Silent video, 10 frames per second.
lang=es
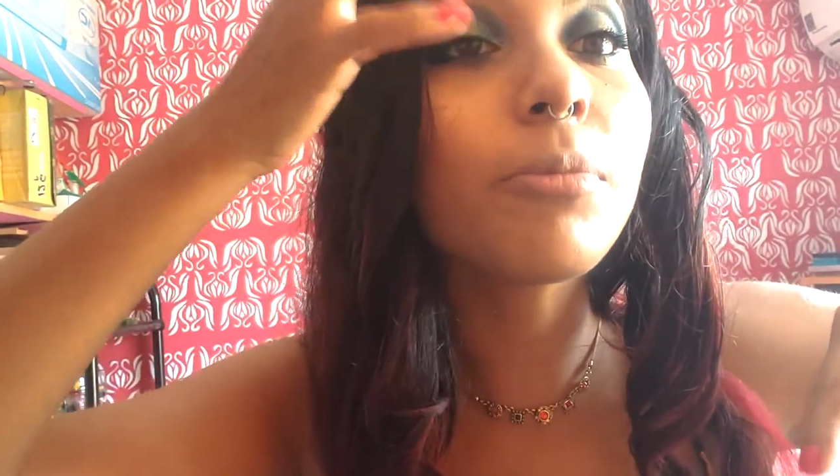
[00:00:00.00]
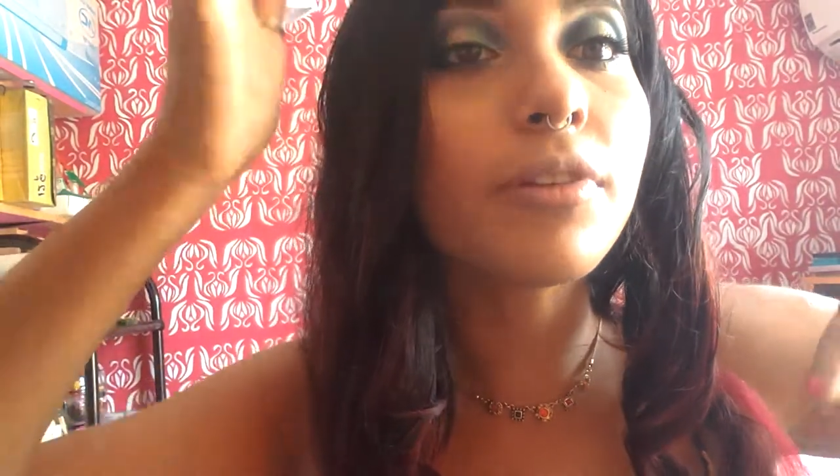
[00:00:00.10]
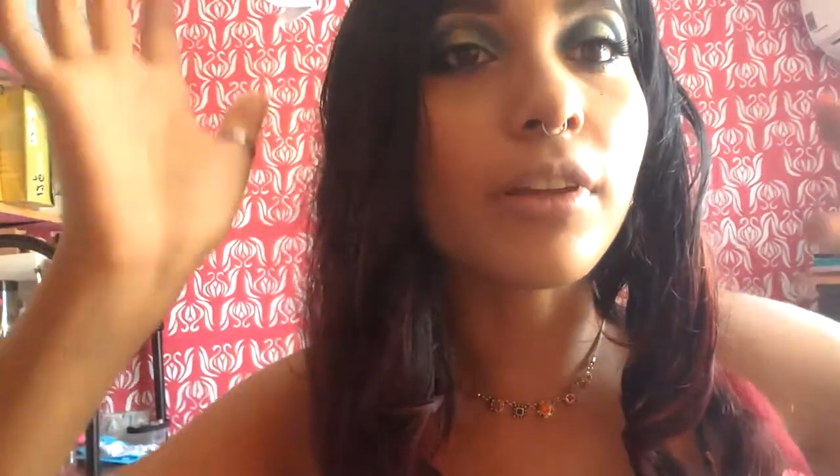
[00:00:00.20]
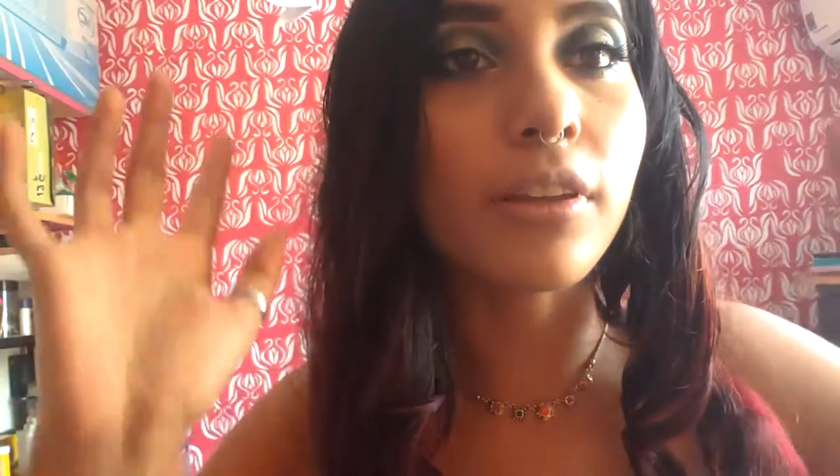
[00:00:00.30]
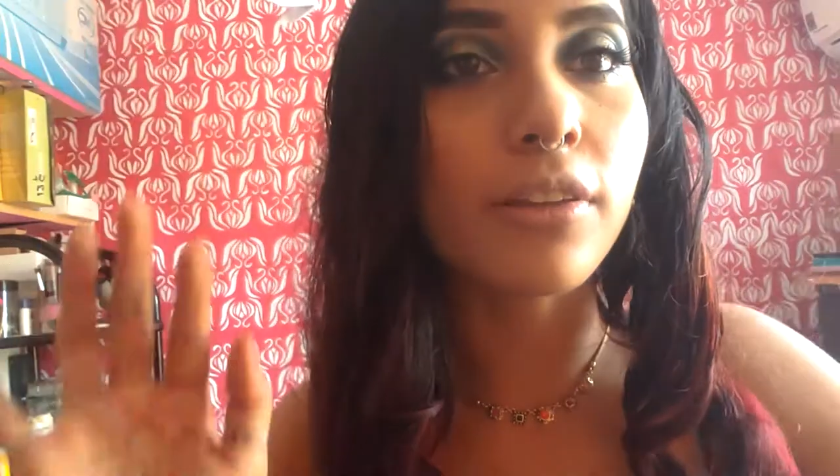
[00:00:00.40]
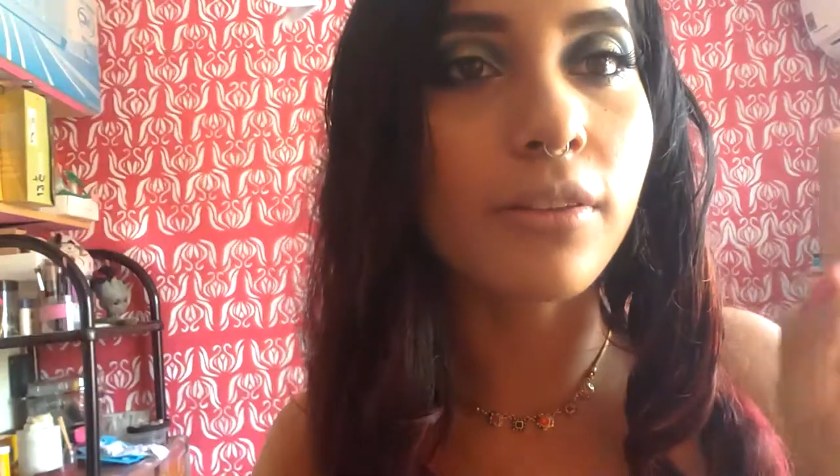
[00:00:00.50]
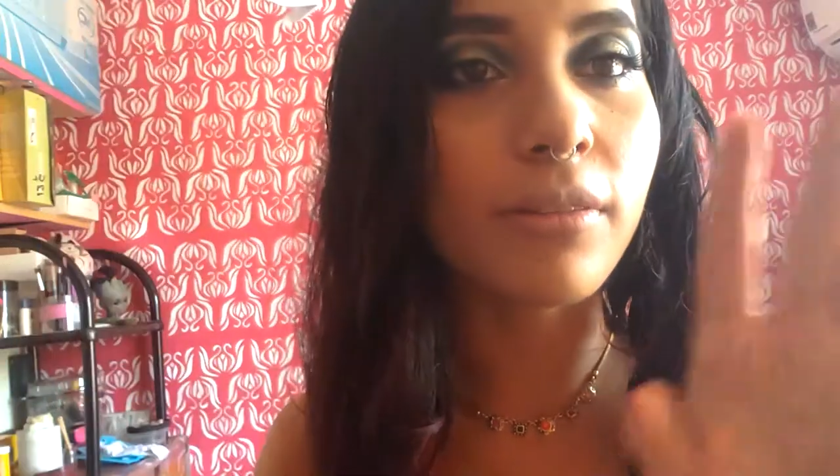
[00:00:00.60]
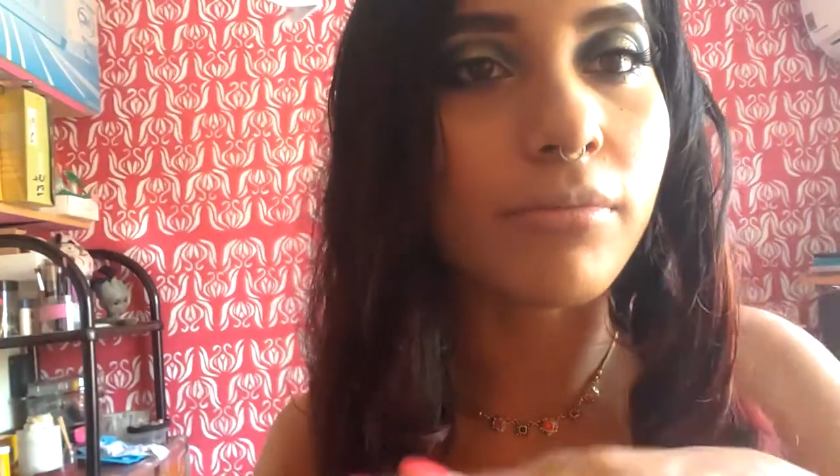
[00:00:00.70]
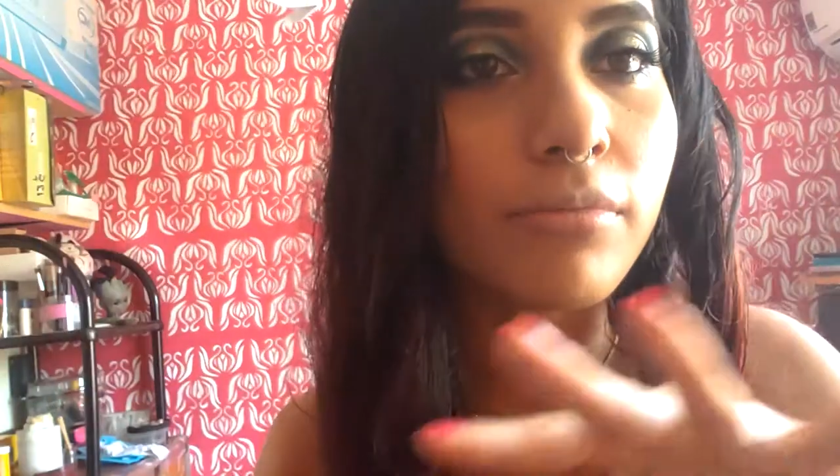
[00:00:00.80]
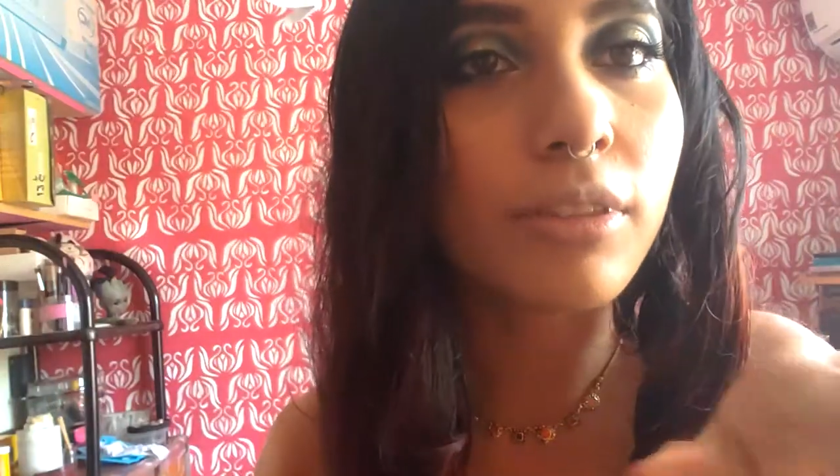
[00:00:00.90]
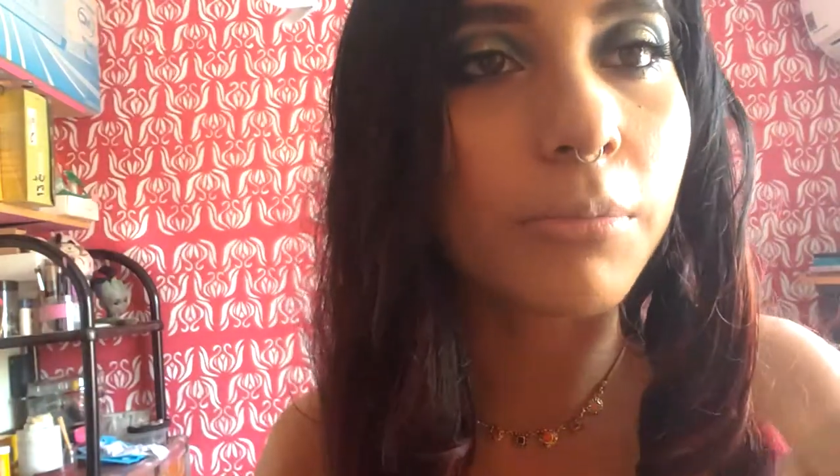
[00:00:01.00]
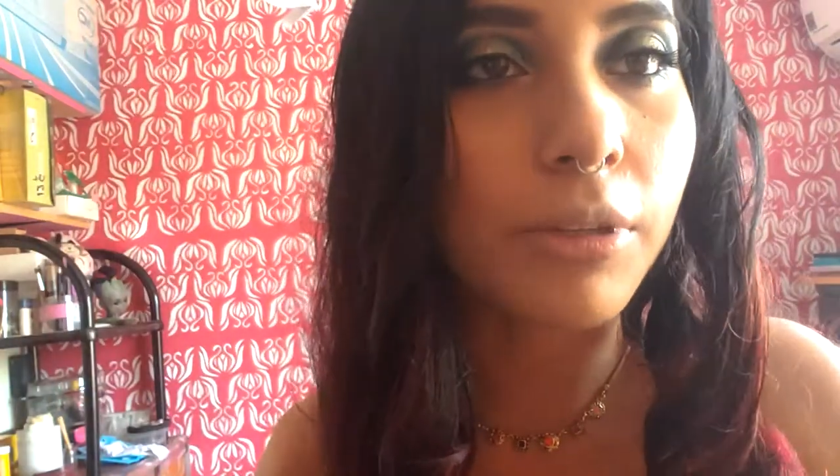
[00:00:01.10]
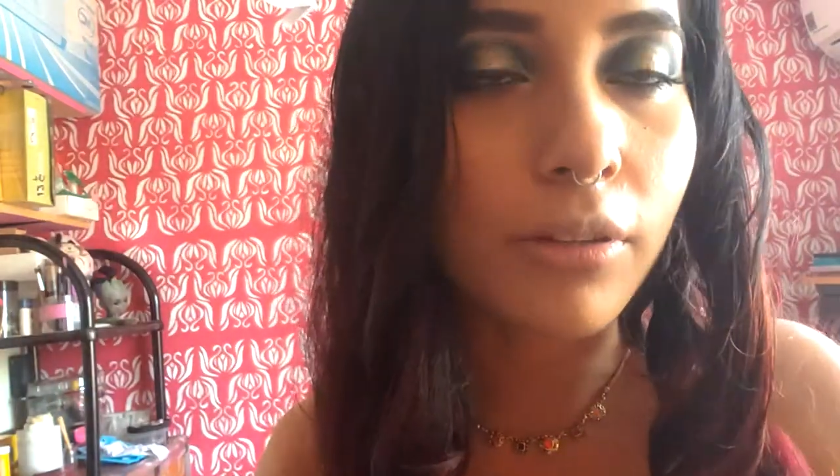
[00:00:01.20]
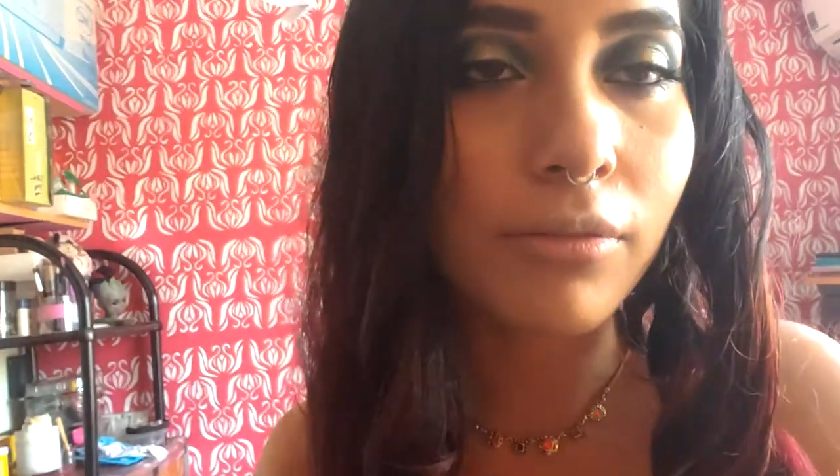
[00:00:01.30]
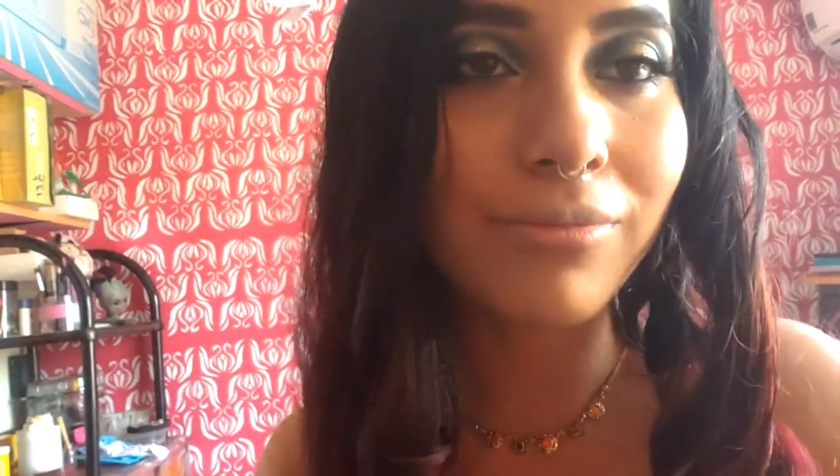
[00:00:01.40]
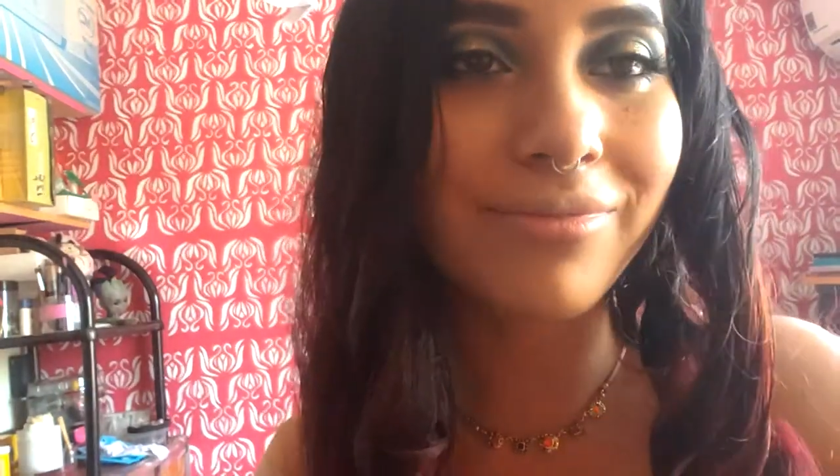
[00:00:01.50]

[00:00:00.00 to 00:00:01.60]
pestañas ah, típico